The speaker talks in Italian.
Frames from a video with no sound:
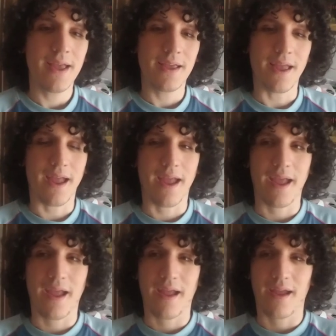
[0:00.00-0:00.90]

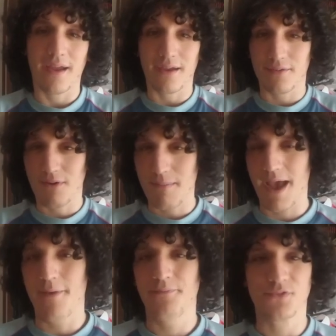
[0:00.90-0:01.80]
E
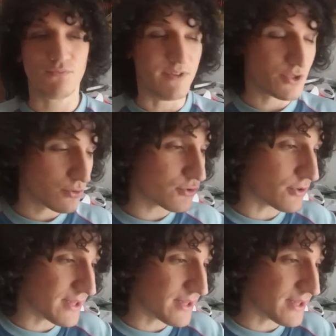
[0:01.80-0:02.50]
vabbè, vi scuso